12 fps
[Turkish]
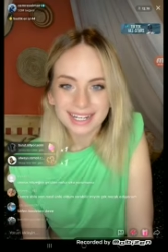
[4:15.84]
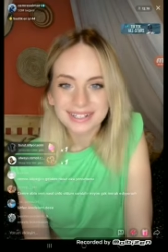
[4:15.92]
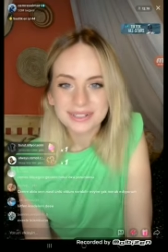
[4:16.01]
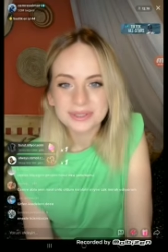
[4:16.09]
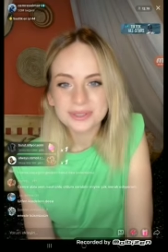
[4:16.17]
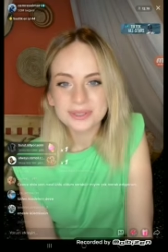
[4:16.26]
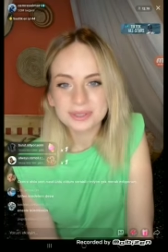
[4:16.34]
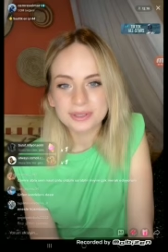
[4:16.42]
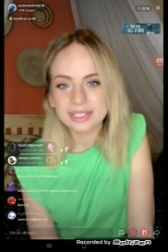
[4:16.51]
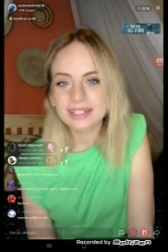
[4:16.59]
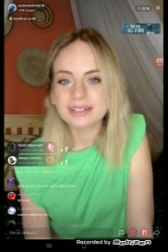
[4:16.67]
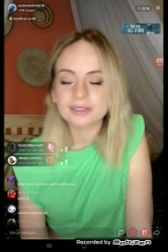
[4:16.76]
Onun
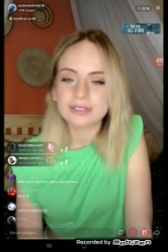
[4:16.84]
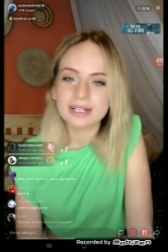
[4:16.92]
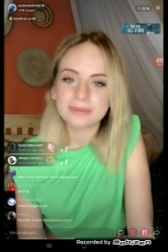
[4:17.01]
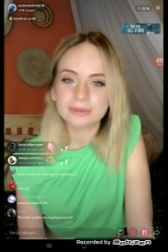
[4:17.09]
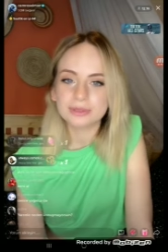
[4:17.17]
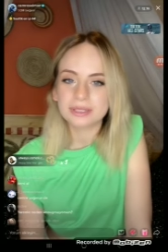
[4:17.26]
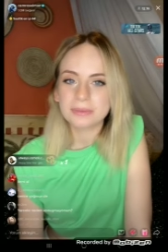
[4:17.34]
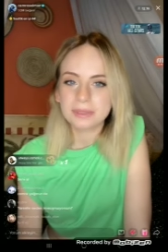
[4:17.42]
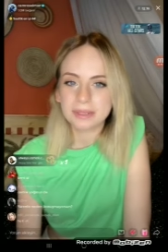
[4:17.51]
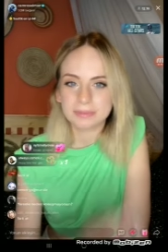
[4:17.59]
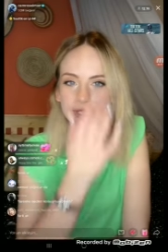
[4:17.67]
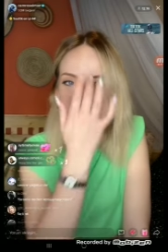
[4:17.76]
orada güzel bir kutlama
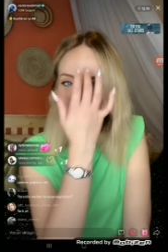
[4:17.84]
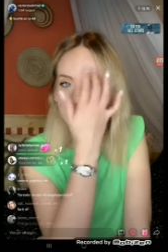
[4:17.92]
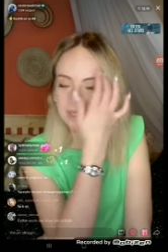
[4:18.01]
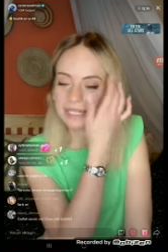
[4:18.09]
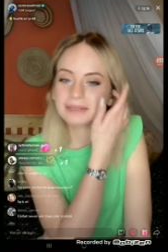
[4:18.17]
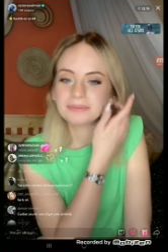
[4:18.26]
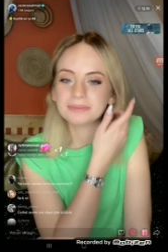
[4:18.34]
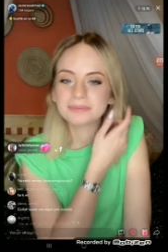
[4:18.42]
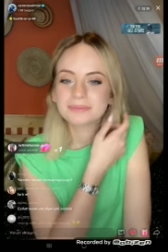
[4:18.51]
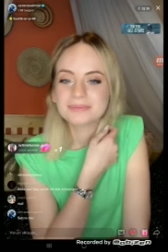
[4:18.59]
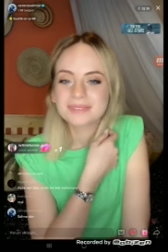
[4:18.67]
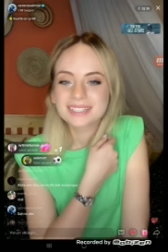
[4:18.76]
yapacağız. Bakalım.
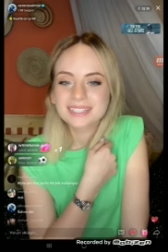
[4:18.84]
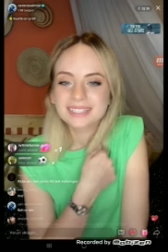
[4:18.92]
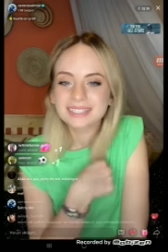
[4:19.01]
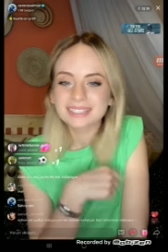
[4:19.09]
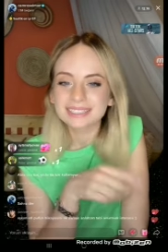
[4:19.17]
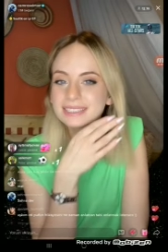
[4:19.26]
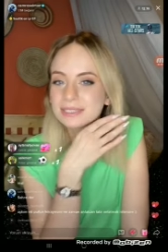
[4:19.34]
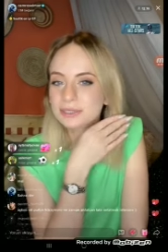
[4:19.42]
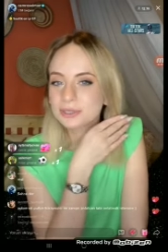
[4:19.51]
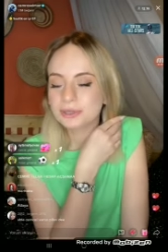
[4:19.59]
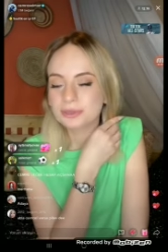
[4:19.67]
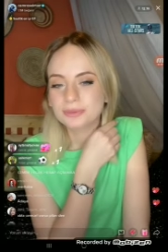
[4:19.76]

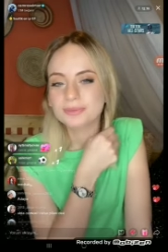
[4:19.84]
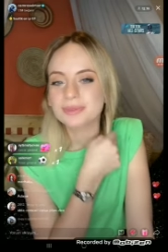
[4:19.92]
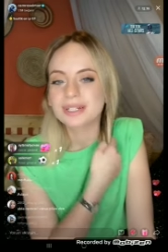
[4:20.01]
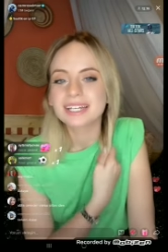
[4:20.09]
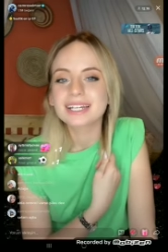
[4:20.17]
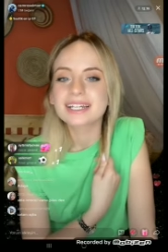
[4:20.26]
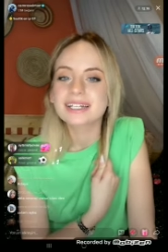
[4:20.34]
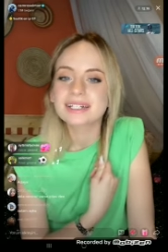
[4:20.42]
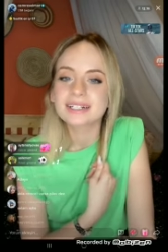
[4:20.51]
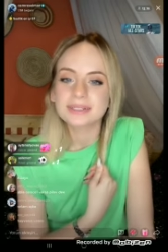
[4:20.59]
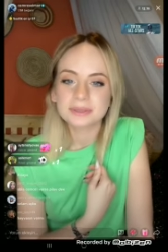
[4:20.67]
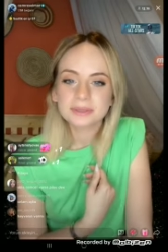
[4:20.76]
İstiyorum.
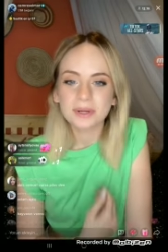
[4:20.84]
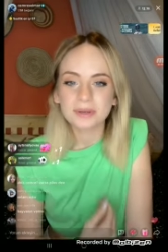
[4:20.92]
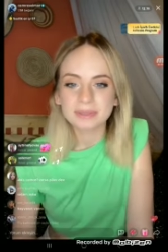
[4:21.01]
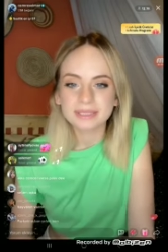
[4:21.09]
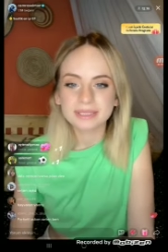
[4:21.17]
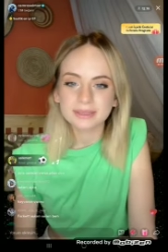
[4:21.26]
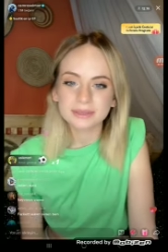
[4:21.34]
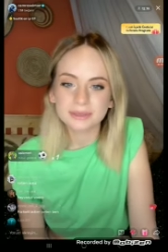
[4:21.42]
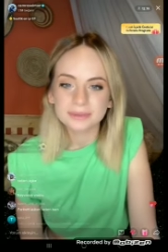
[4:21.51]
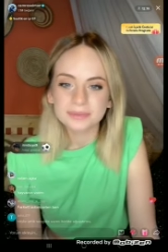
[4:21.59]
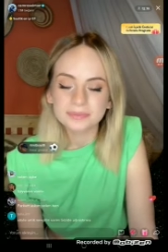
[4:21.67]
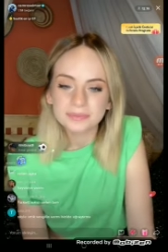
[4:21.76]
Görmek
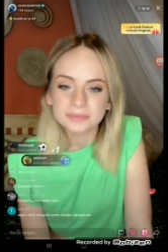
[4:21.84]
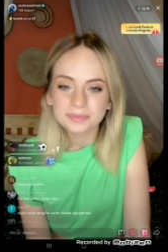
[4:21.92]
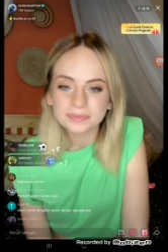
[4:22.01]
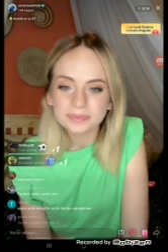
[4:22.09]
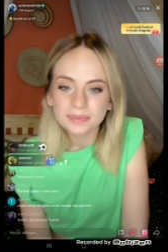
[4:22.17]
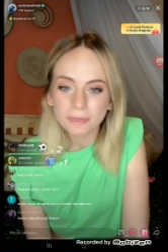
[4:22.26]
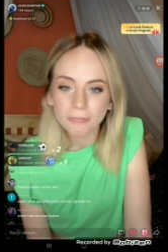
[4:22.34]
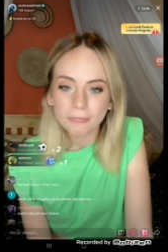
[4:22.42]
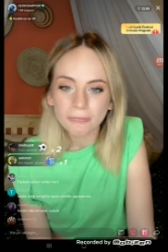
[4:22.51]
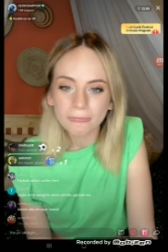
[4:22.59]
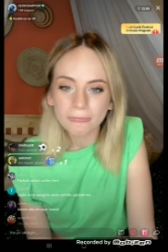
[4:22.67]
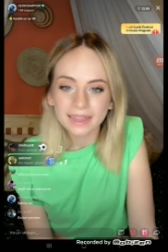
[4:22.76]
istiyorum.
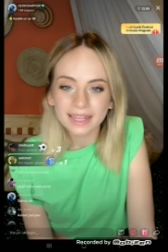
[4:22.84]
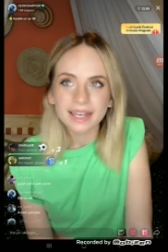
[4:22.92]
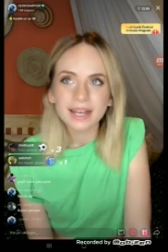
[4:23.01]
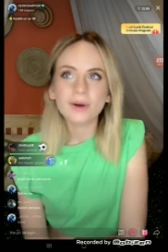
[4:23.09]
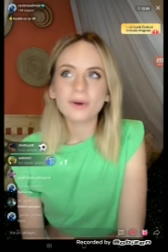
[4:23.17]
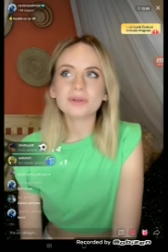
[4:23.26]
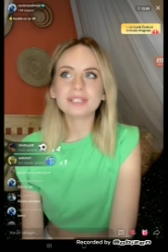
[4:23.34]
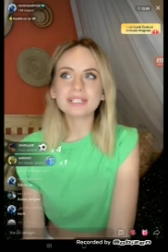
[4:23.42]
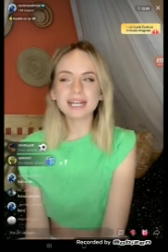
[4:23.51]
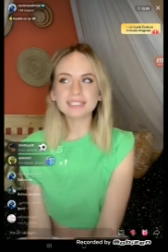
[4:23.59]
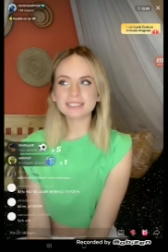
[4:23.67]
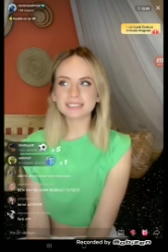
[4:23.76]
Orada
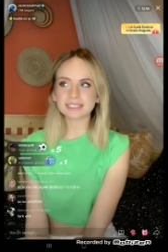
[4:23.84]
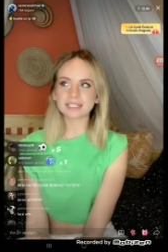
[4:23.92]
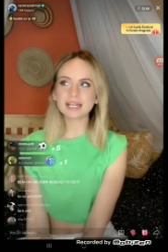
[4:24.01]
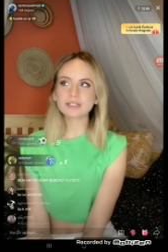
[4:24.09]
kaç kişiler?